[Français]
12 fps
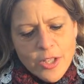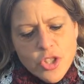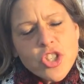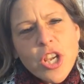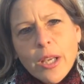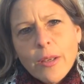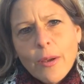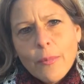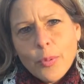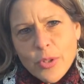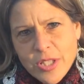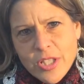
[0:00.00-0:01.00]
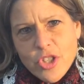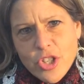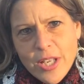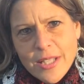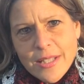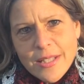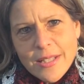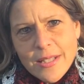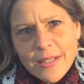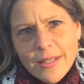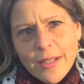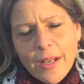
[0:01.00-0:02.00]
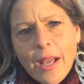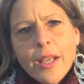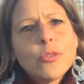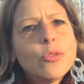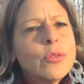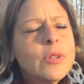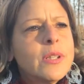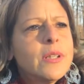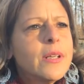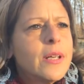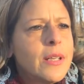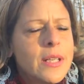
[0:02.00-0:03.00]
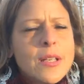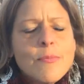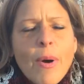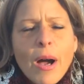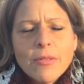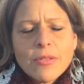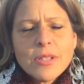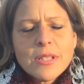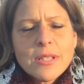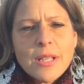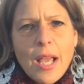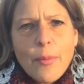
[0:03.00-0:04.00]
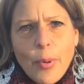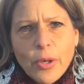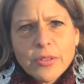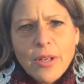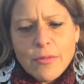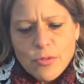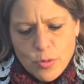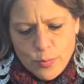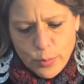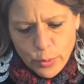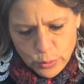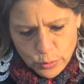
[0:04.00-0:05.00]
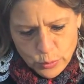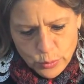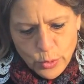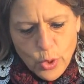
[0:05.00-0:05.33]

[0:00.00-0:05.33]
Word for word: Chaque petit geste est une immense importance pour nous